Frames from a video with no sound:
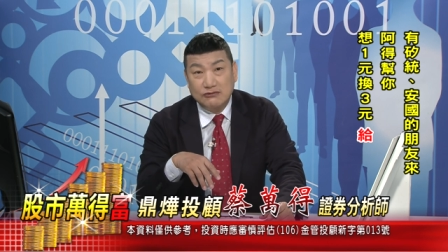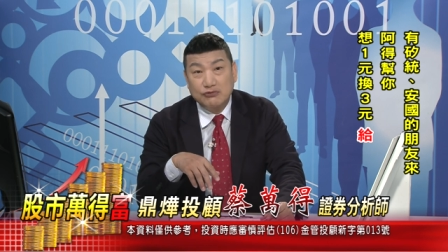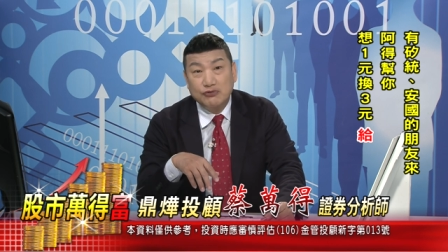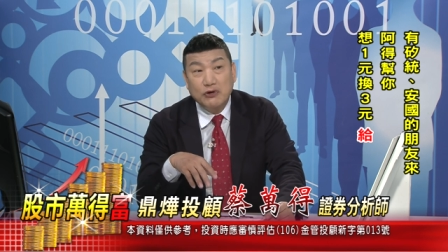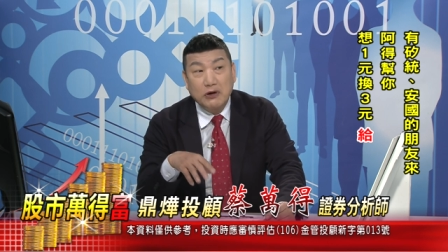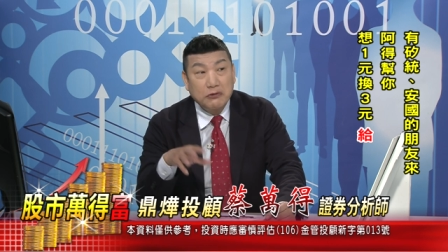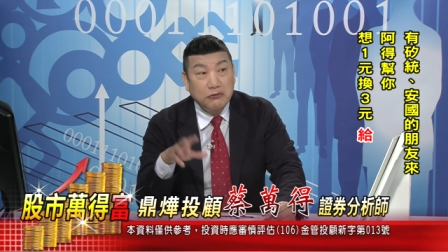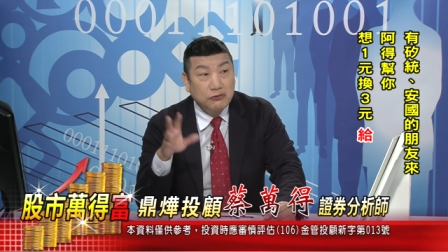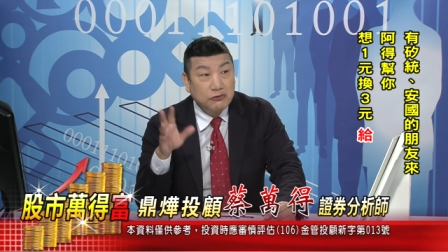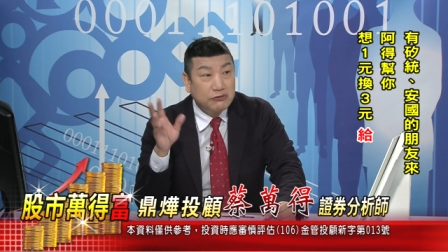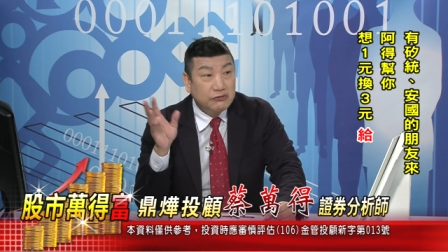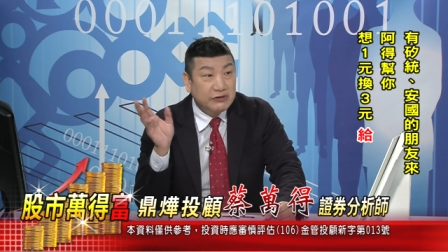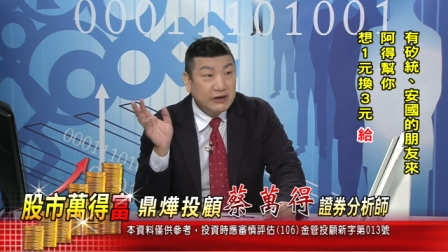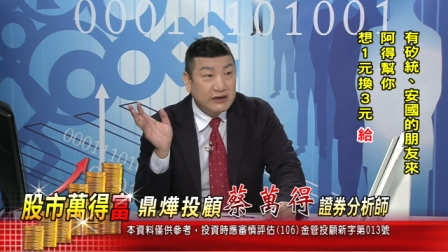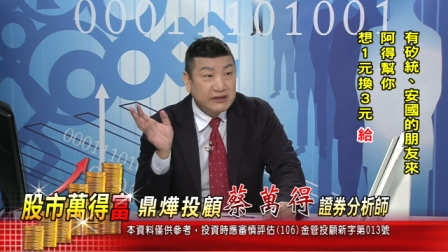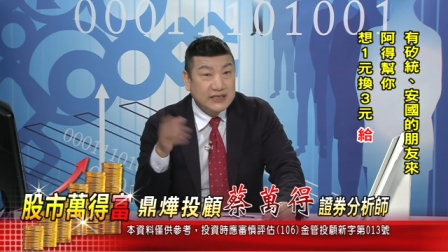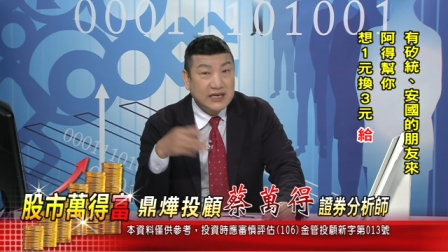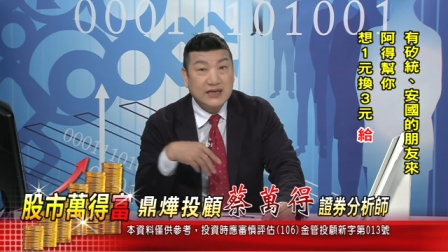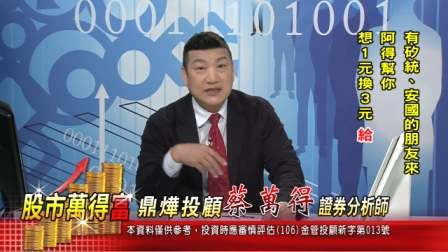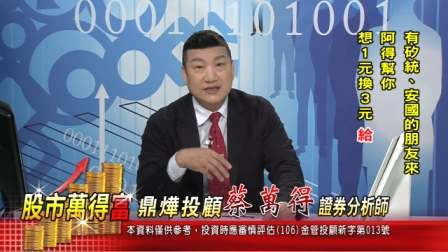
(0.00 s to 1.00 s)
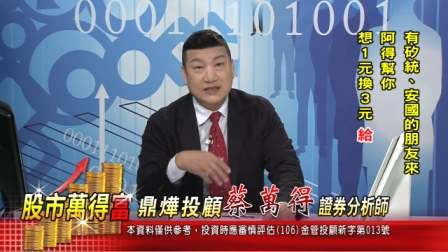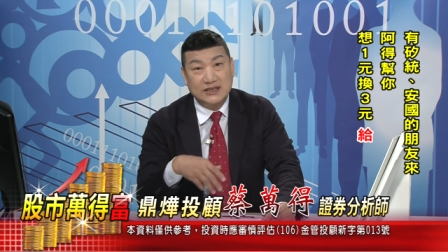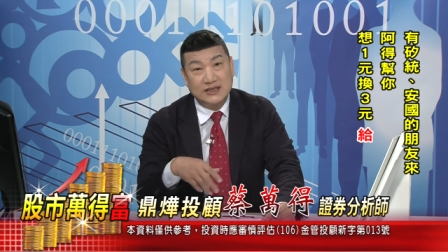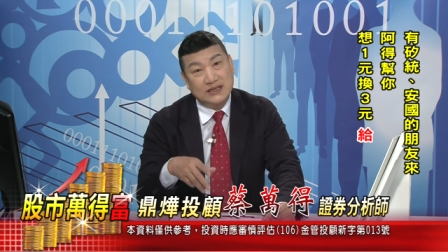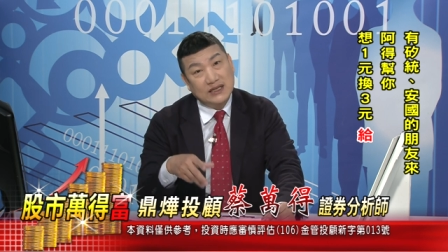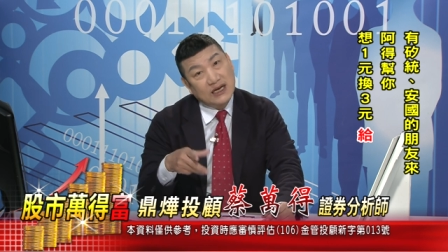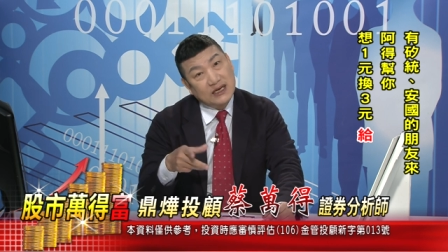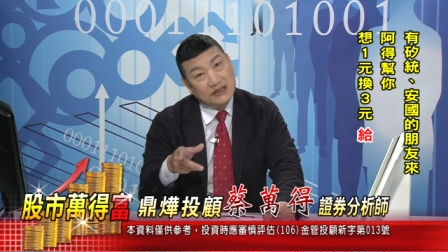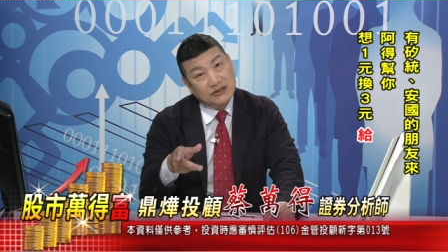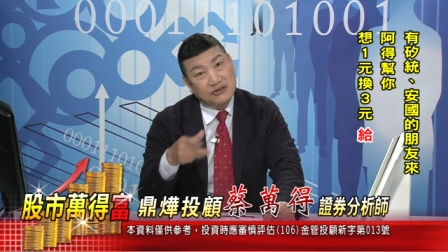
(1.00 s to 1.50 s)
无缘无故要降息，
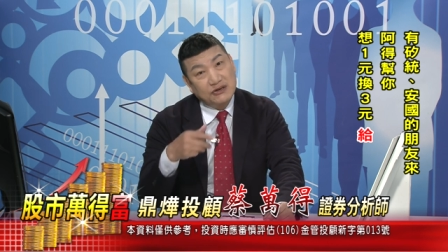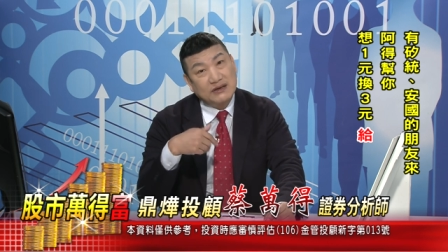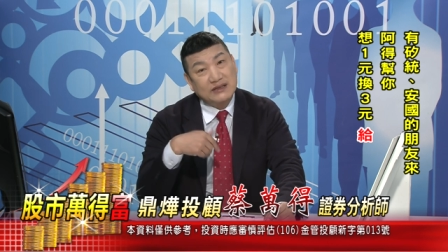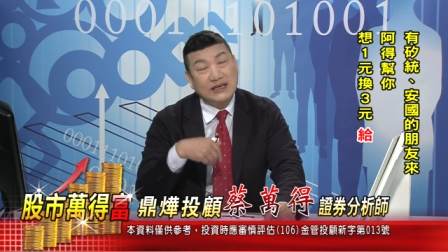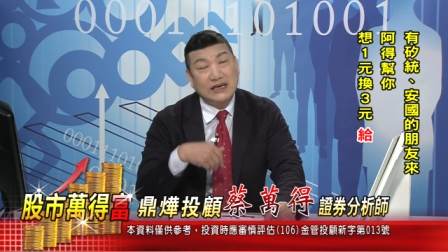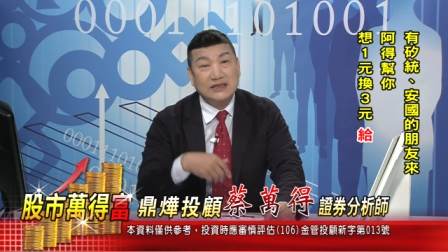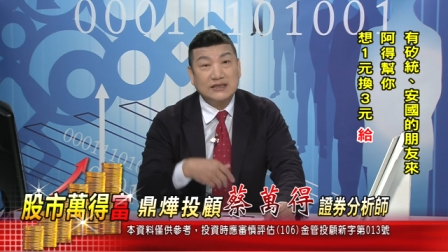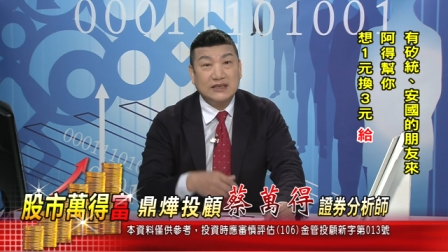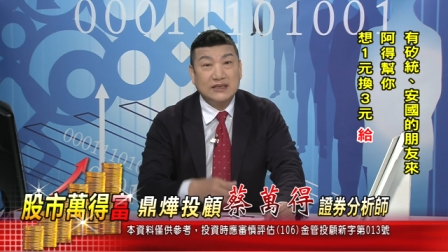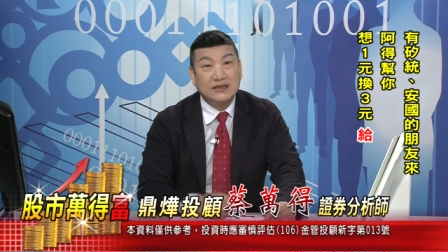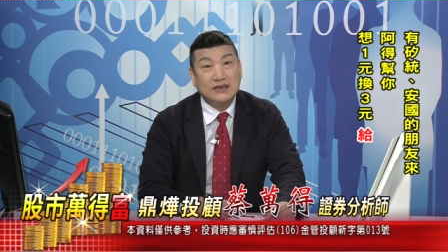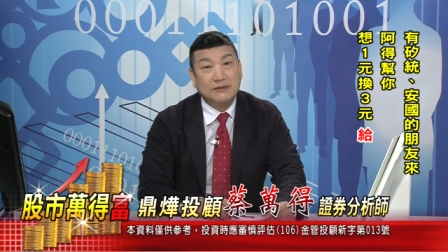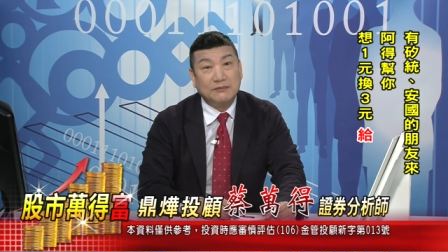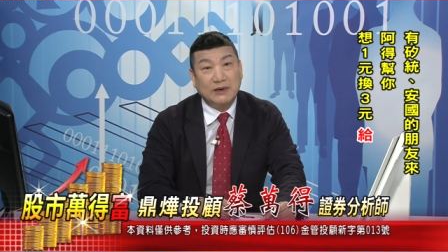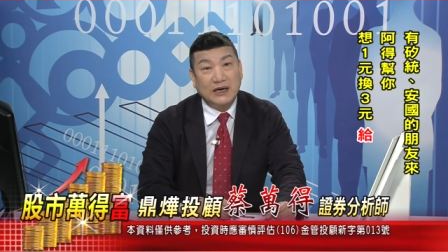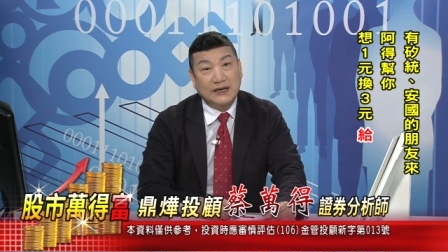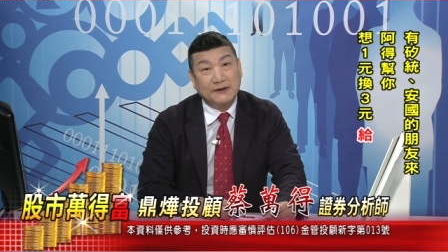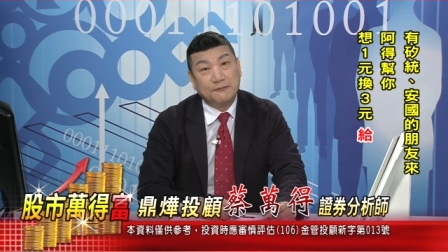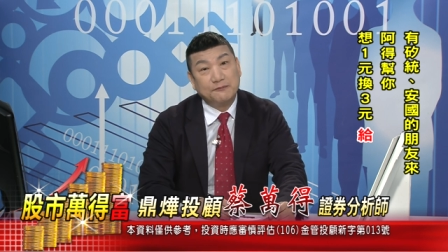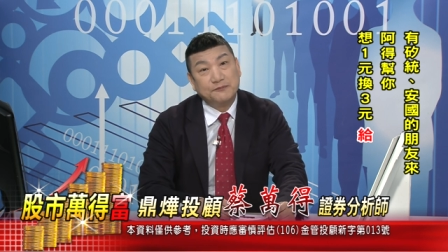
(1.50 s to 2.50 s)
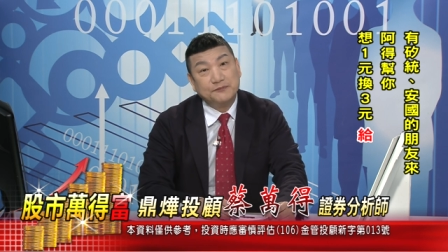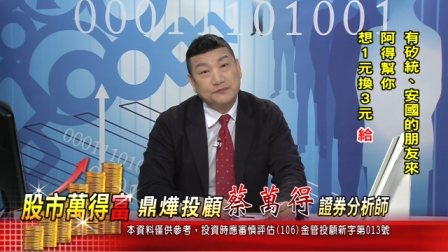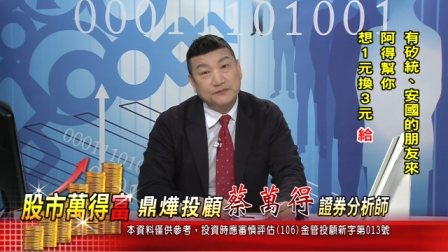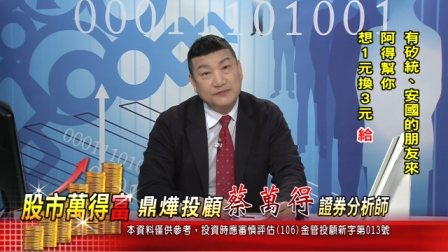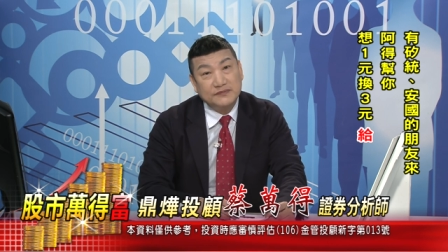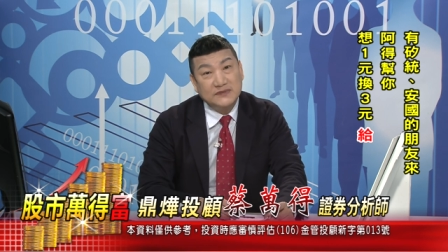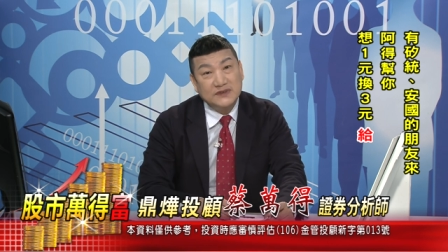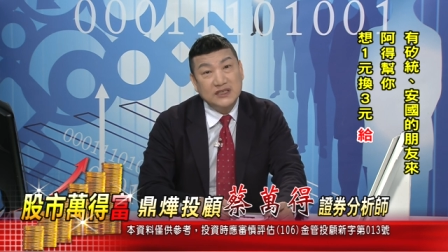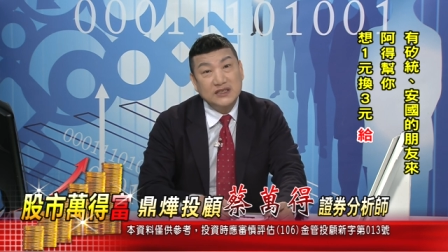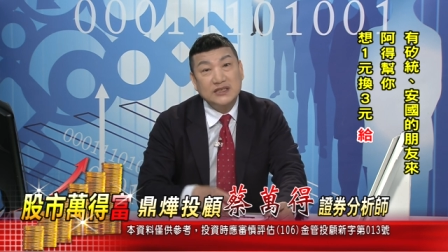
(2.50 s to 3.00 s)
那你就要担心了嘛，
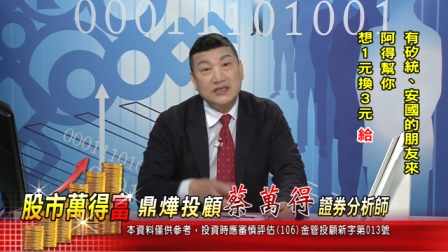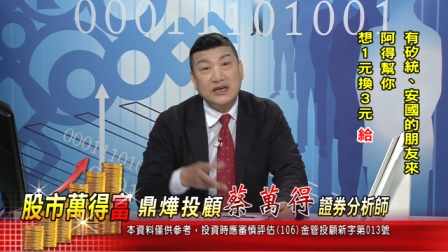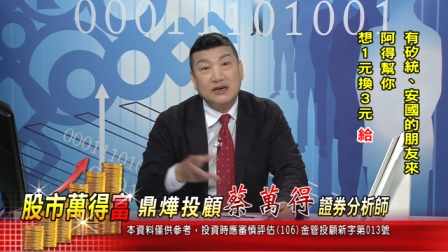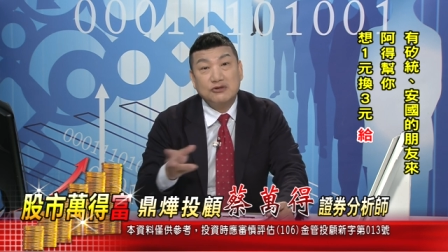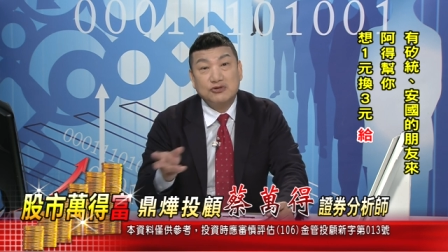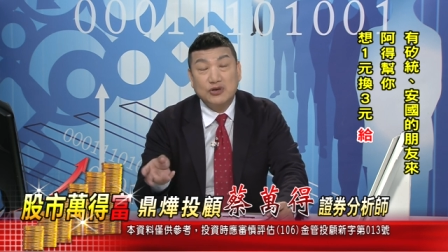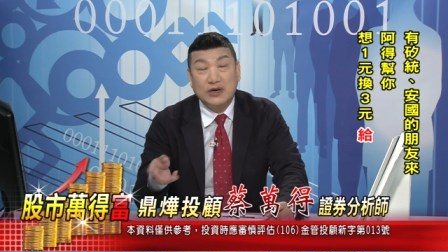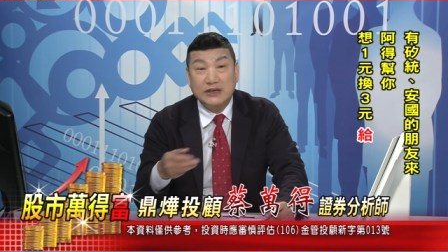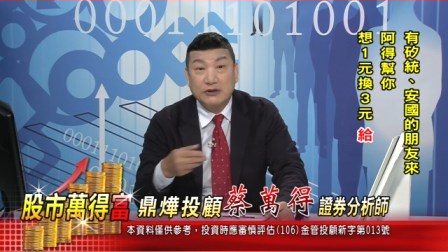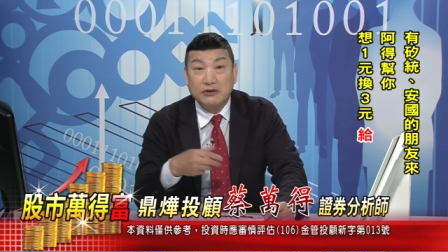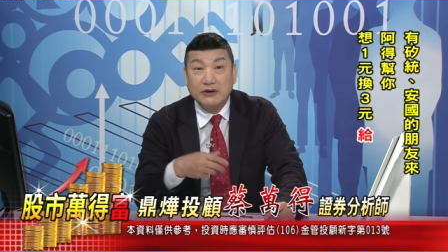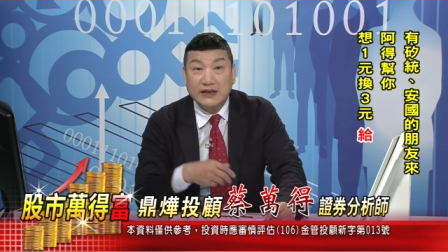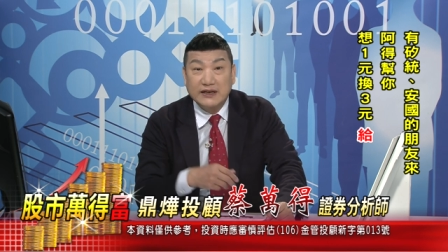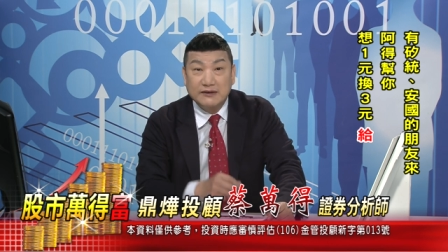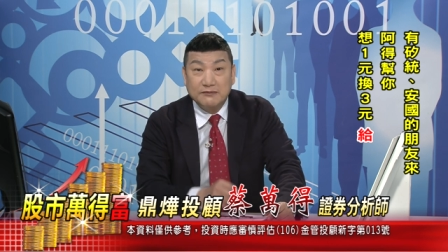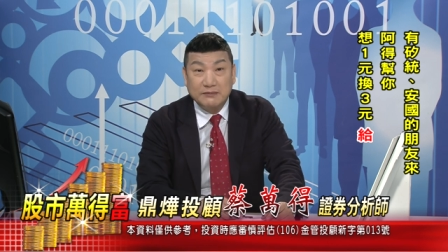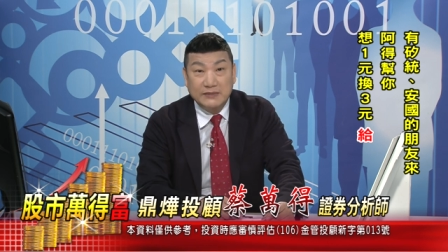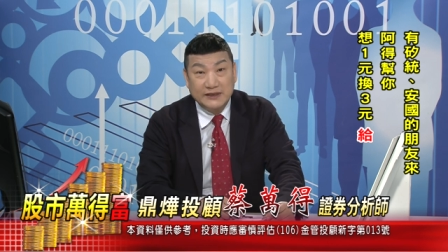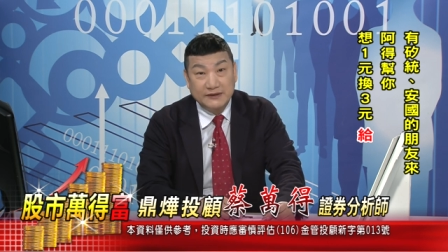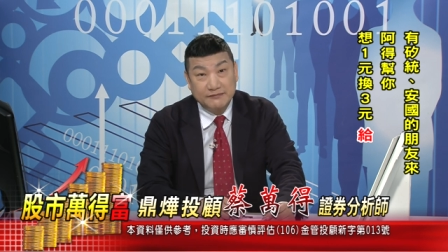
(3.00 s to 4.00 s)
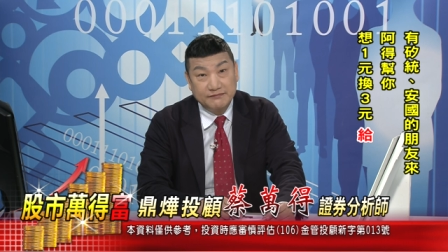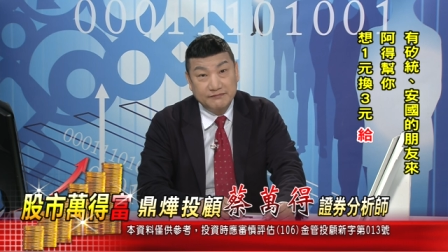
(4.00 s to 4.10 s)
经济要衰退了嘛。